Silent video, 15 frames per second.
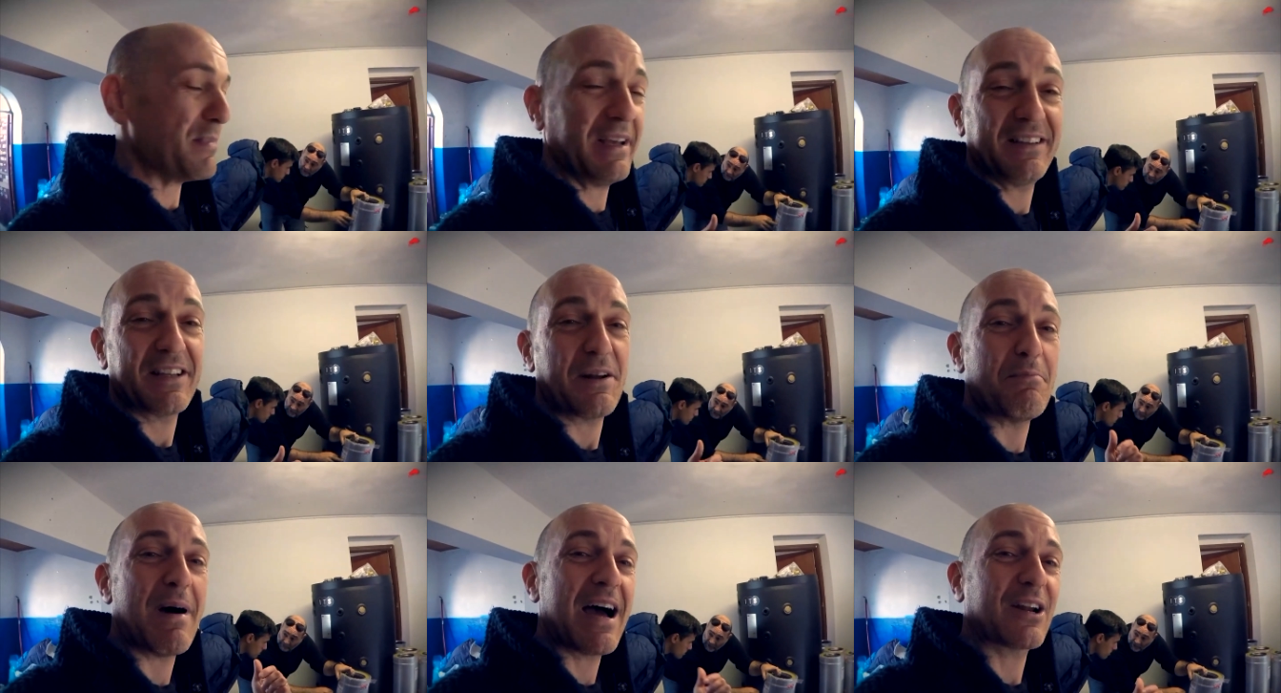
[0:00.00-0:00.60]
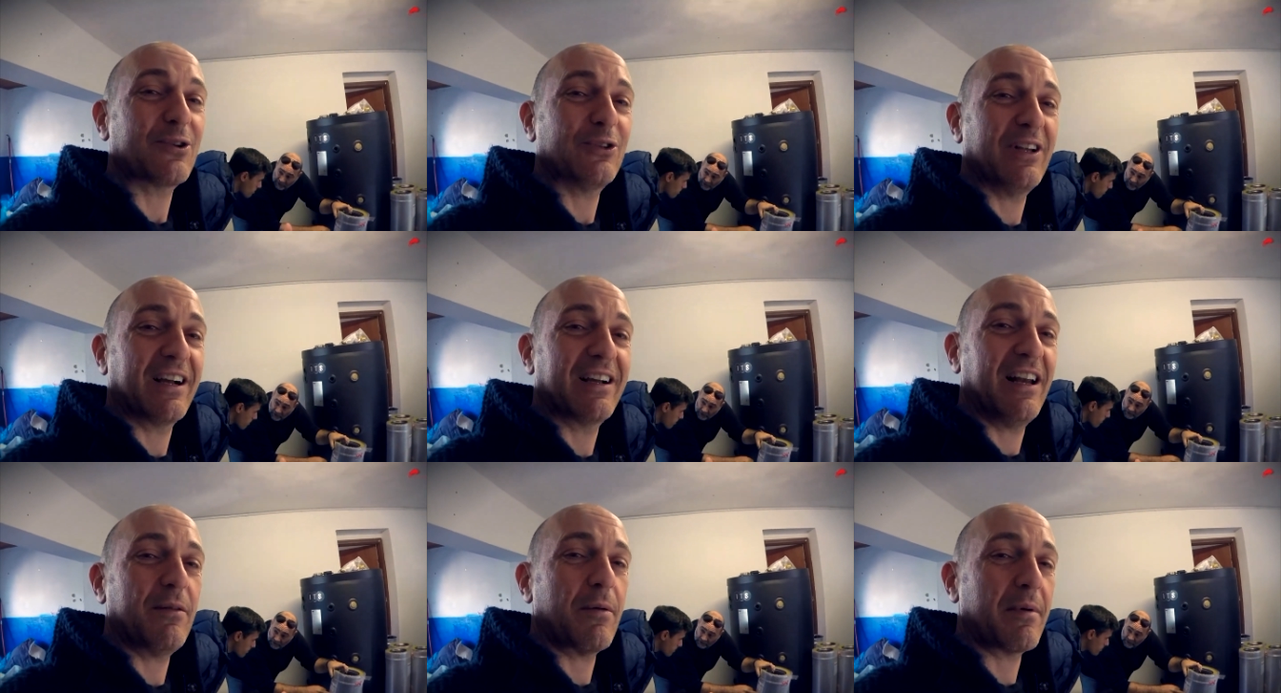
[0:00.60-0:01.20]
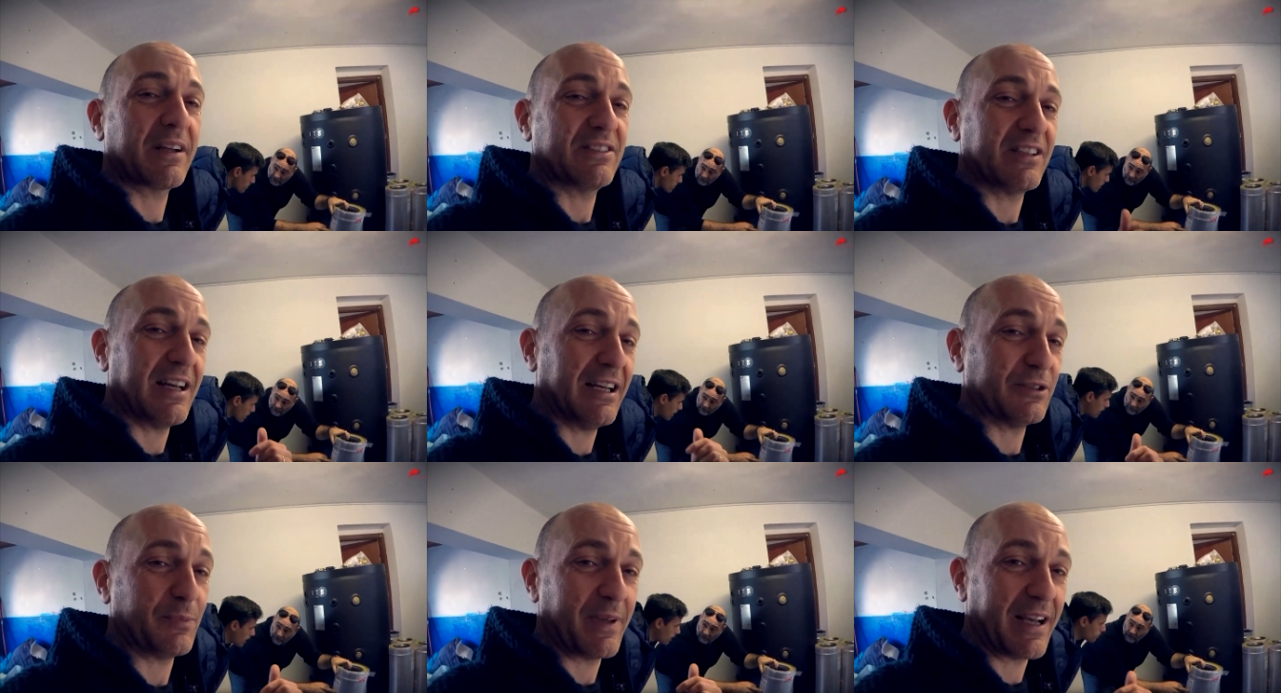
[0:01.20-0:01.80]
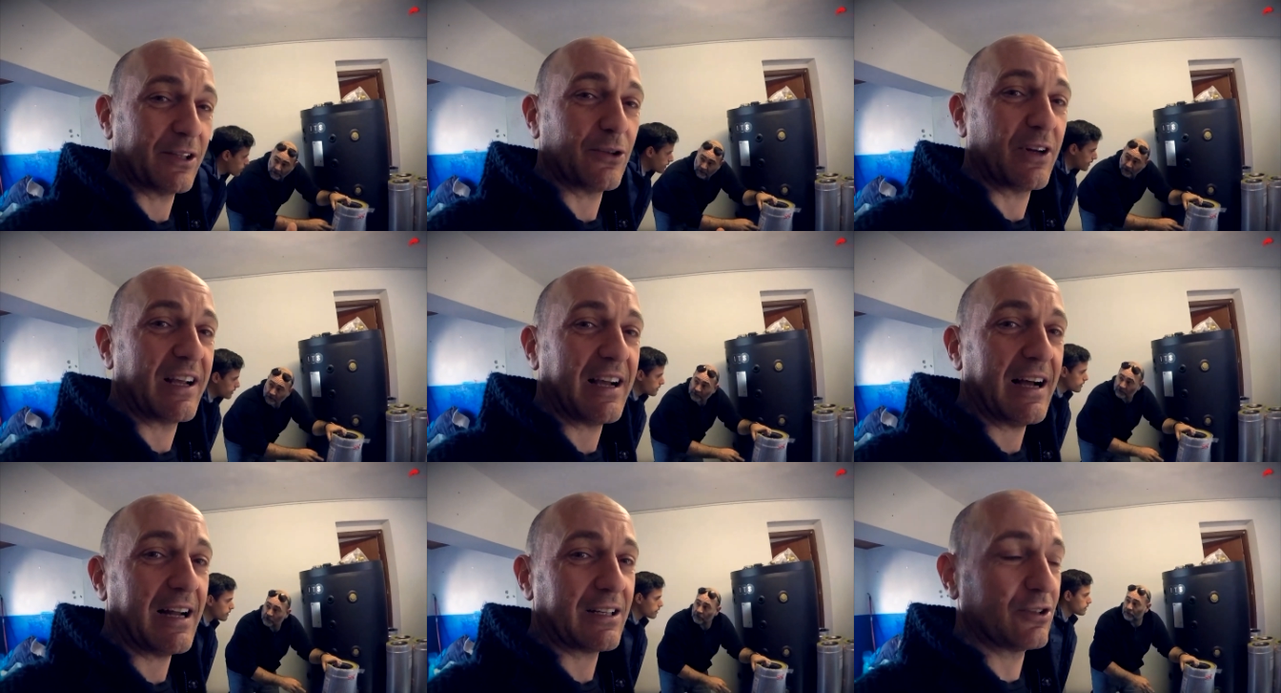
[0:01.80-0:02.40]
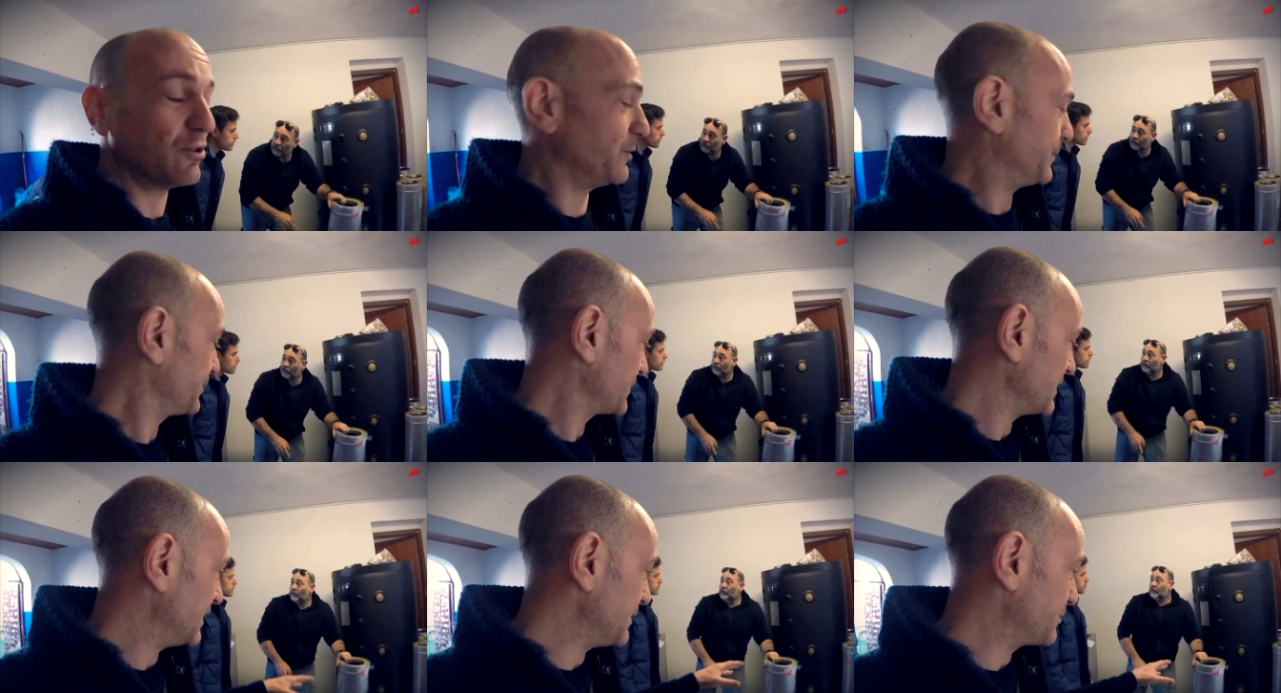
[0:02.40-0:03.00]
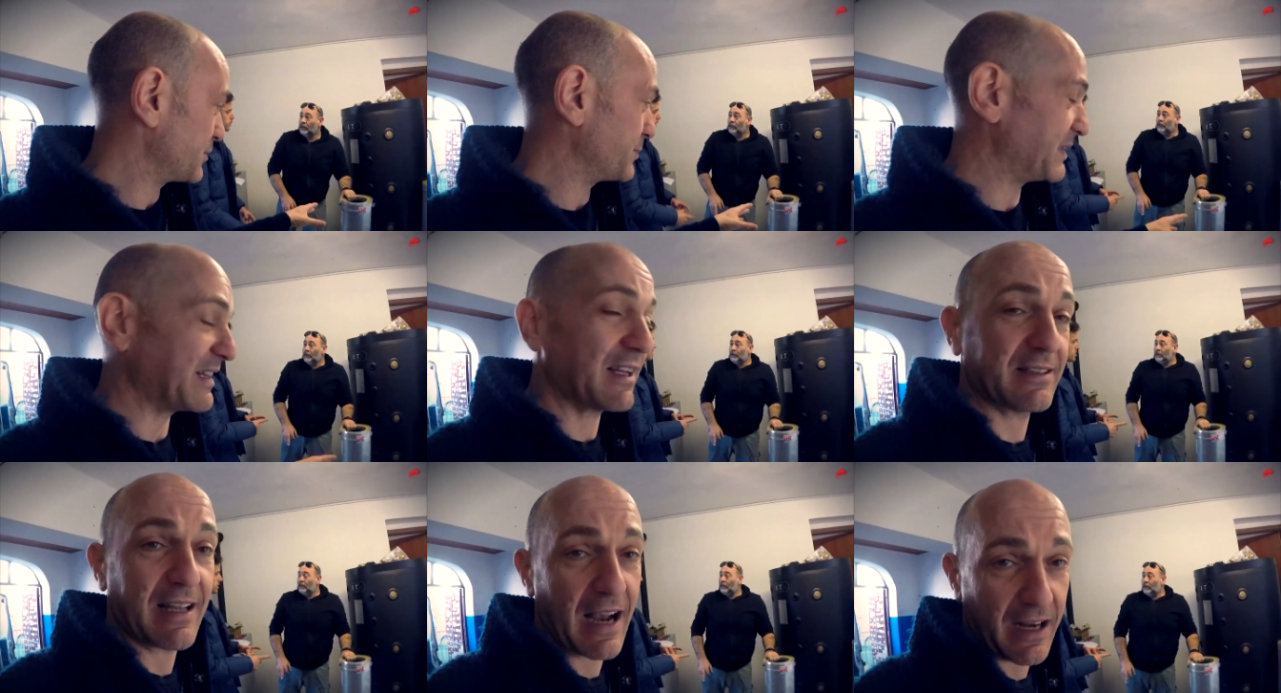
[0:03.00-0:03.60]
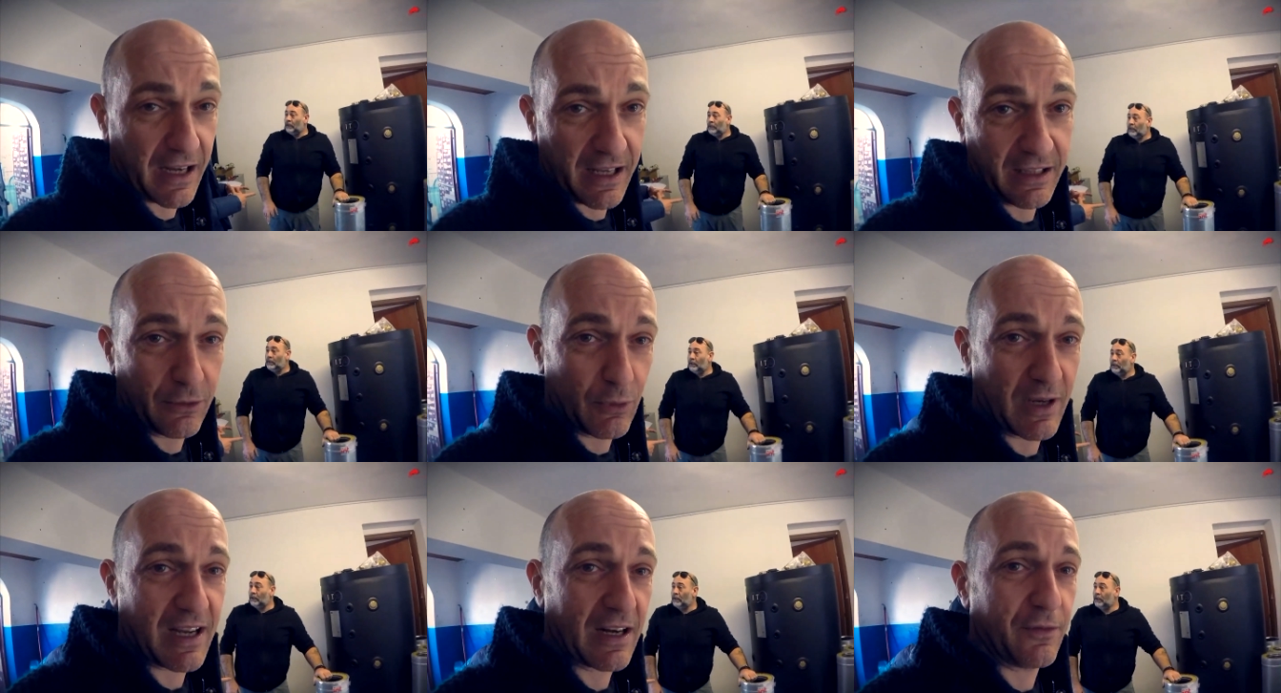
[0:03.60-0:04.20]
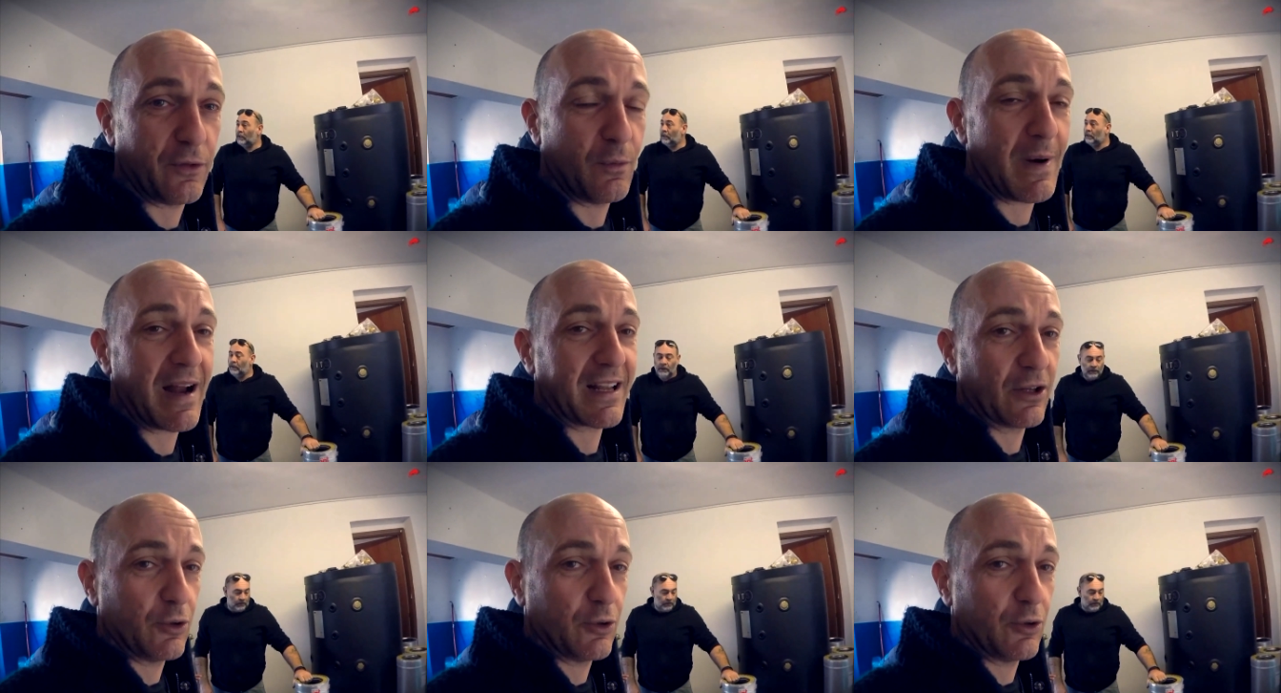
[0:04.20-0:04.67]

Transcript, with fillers: Mentre Marco della Clevamax sta spiegando a Riccardo le proprietà tecniche di una canna fumaria